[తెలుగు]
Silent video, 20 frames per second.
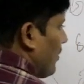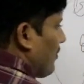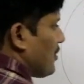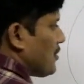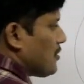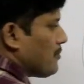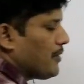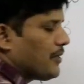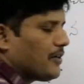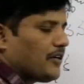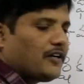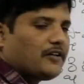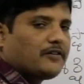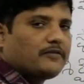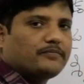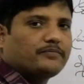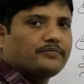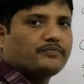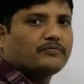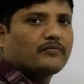ప్రవేశపెట్టాడు
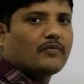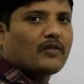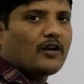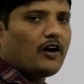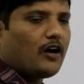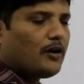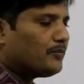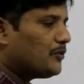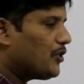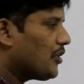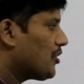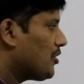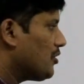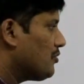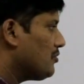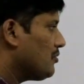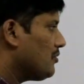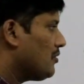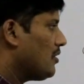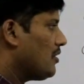ఆబ్జెక్టివ్